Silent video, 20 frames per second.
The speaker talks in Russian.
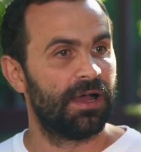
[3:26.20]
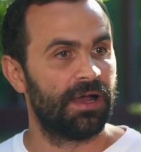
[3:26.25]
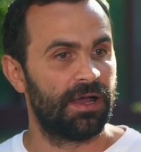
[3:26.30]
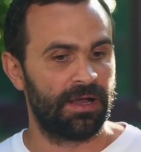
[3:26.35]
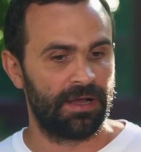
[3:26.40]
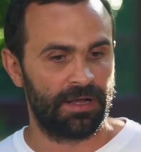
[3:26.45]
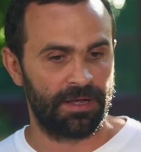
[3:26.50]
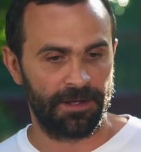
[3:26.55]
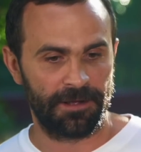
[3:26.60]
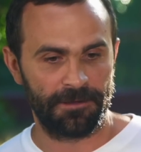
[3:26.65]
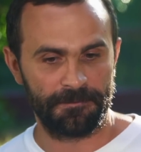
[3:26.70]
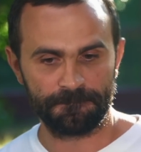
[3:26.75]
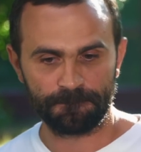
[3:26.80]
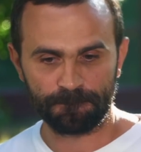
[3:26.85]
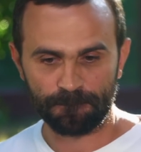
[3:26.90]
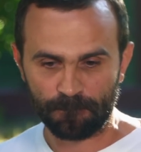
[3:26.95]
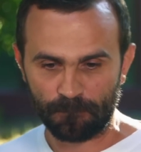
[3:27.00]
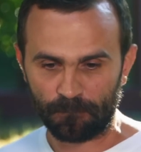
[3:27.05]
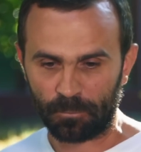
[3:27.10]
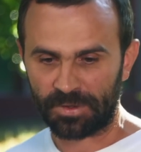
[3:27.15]
А,
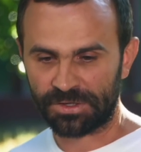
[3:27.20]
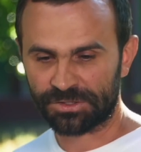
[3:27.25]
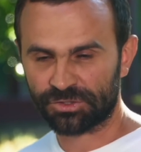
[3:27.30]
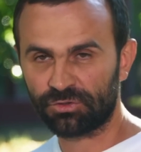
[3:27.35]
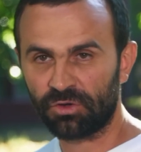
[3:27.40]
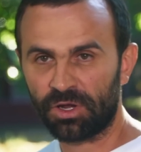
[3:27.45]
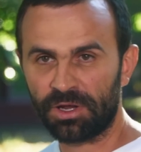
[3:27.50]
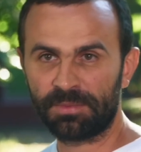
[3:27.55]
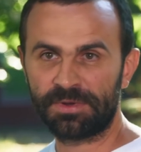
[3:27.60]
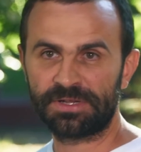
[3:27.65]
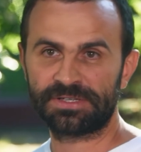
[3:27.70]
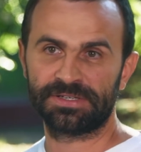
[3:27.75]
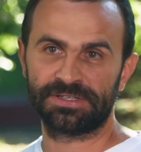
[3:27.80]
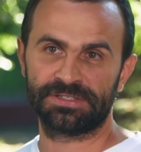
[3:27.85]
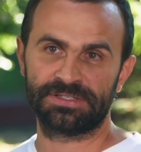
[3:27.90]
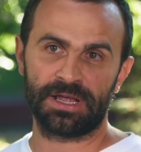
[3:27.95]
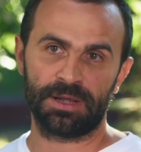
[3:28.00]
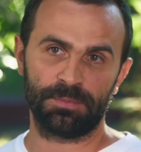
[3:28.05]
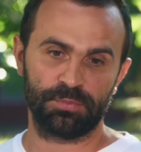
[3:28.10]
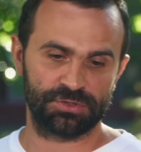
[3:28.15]
стоимость
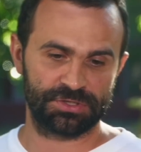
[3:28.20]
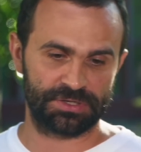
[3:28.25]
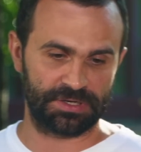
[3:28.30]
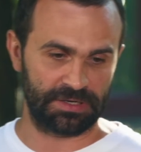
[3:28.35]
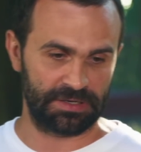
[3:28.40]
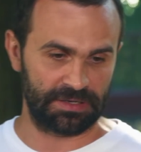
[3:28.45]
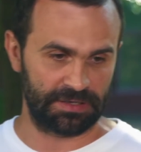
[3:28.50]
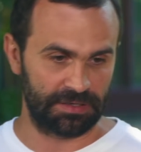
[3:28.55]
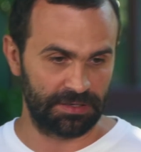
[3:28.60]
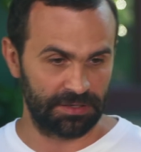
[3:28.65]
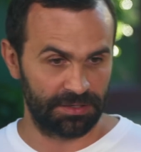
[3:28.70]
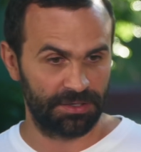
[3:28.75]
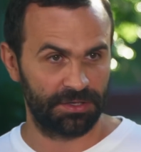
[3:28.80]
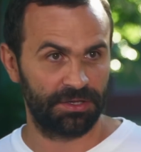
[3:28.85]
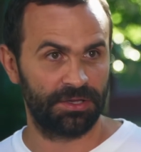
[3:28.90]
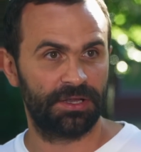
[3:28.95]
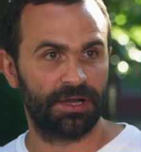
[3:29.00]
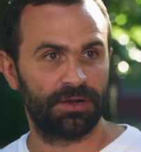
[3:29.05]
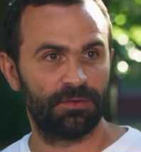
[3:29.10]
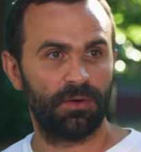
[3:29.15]
запуска
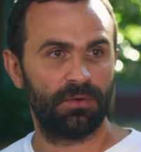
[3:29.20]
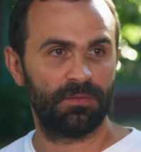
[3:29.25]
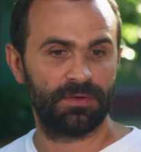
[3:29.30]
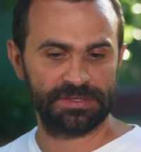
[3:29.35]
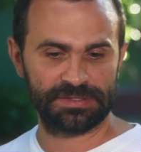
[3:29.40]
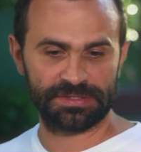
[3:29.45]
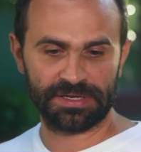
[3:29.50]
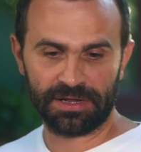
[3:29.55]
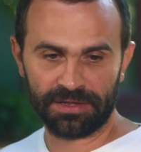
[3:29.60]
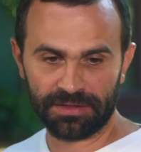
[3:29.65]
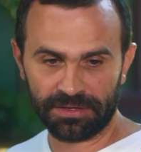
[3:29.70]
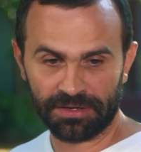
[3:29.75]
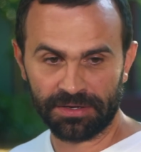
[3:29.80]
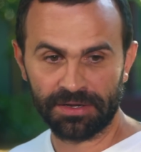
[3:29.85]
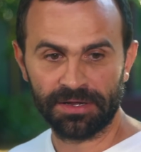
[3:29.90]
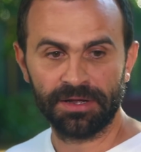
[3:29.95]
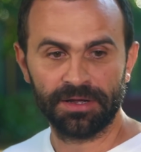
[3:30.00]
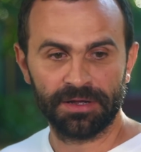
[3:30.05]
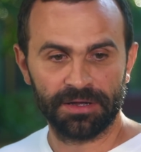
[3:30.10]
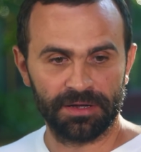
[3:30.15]
игрового зала
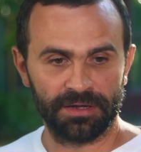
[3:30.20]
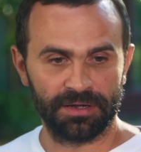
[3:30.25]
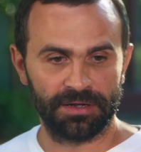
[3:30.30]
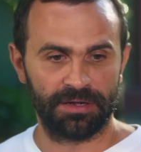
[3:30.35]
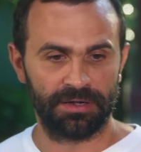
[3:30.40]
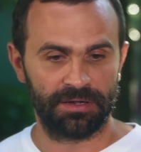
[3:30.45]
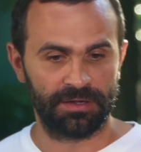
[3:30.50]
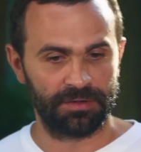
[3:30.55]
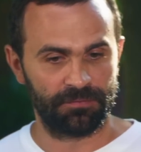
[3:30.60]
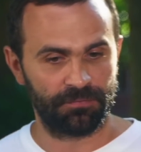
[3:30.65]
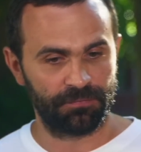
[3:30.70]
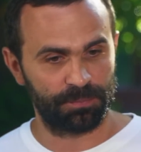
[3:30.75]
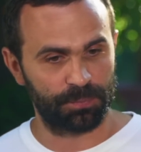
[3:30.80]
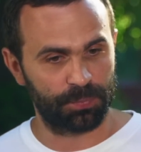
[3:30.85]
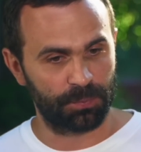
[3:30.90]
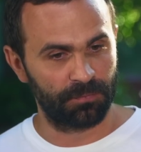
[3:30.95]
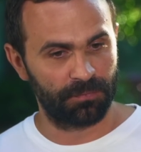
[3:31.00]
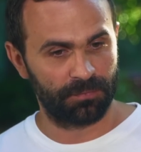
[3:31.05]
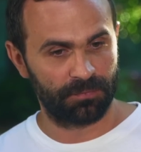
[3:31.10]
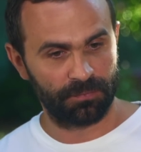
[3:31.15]
а,
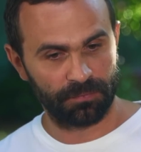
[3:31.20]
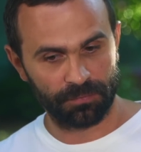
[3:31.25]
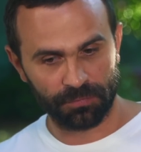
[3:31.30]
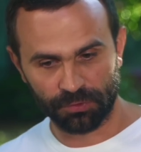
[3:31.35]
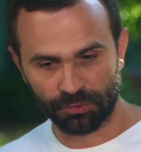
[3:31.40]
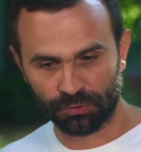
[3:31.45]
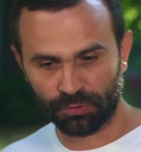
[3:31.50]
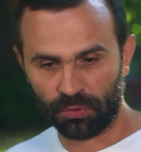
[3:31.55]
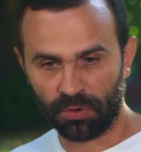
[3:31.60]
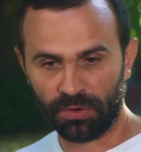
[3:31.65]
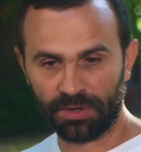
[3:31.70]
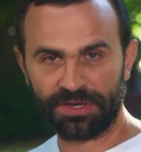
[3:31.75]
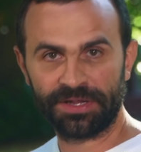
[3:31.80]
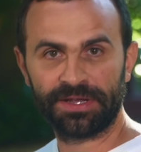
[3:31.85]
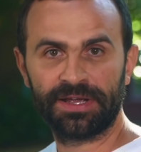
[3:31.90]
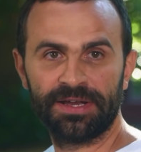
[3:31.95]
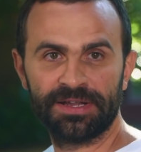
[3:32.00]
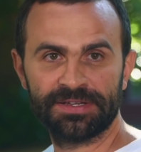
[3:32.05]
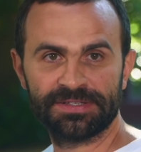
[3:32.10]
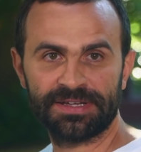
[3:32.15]
до
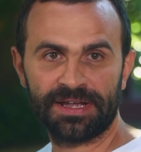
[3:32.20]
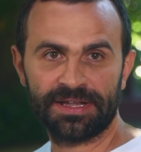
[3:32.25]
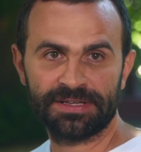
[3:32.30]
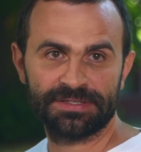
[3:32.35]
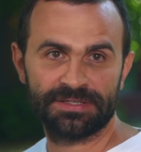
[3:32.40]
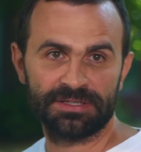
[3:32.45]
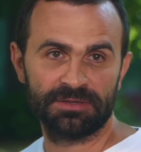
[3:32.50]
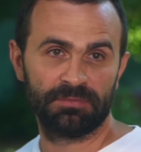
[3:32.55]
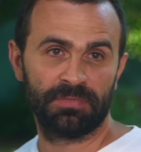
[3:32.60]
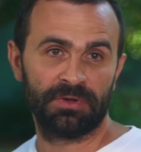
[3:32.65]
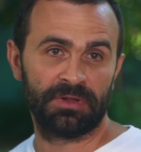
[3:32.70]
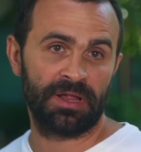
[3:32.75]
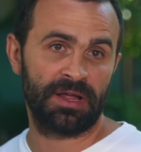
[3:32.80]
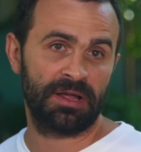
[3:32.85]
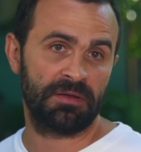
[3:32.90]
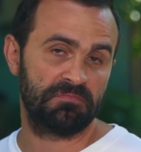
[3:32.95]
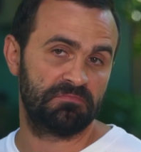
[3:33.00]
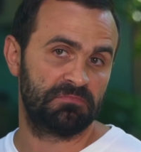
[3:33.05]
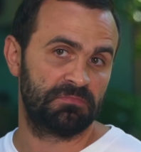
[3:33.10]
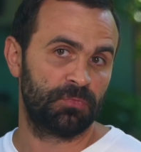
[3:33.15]
легализации
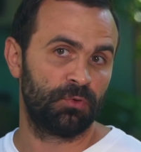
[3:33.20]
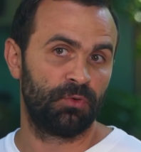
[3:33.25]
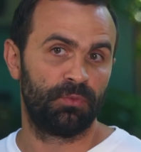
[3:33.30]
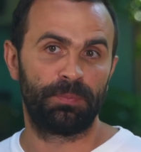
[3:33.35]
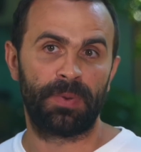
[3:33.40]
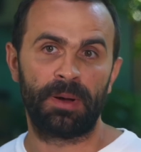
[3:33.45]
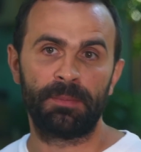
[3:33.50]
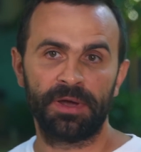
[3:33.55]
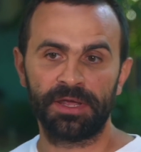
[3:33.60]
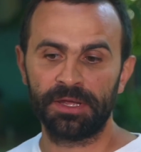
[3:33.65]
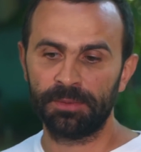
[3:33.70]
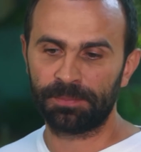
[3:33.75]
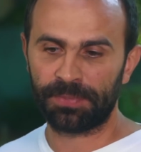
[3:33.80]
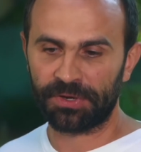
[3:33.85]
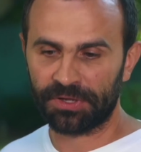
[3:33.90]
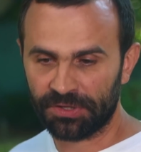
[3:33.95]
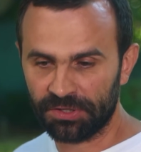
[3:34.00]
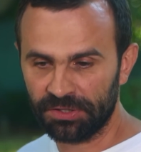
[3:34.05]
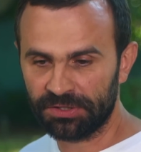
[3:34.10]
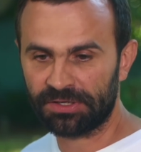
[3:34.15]
была, ну, по моим
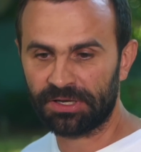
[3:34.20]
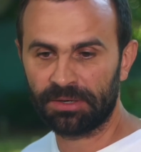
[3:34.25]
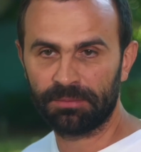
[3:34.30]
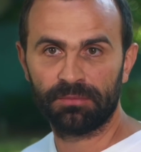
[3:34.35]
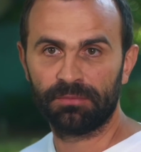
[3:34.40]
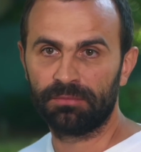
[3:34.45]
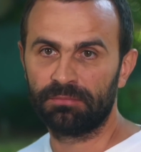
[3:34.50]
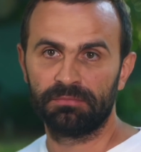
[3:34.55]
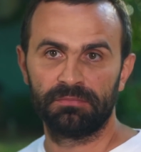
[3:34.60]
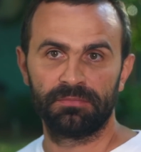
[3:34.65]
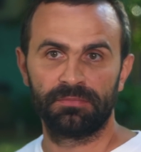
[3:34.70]
прикидкам,